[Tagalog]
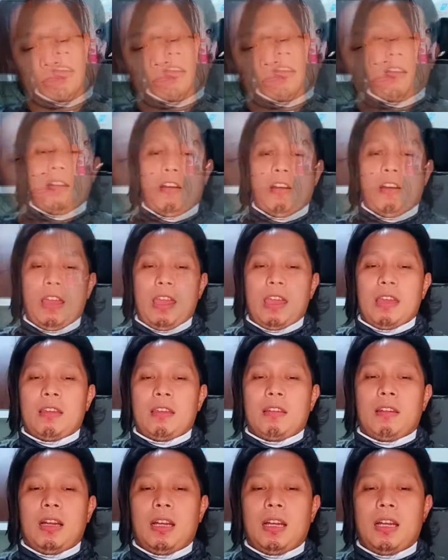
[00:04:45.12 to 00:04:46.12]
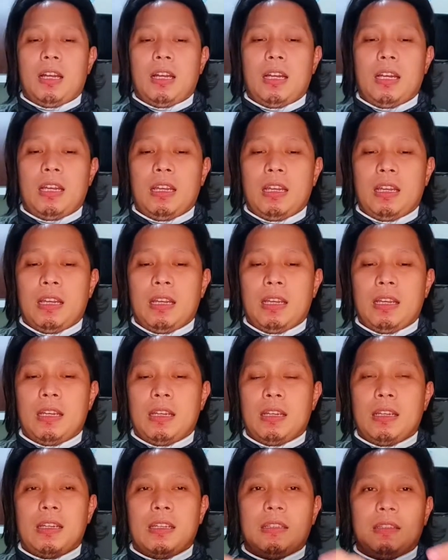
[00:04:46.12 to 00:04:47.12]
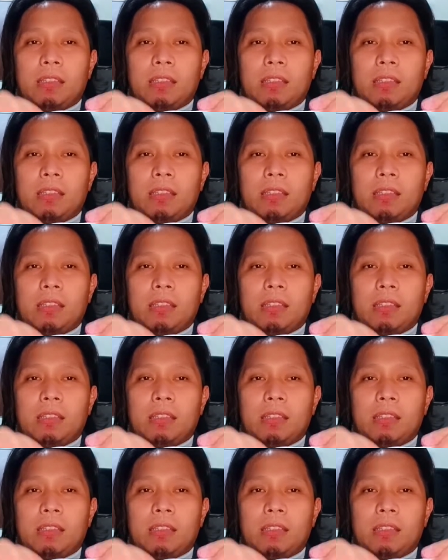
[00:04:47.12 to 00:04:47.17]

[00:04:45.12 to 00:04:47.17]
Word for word: Okay, uh,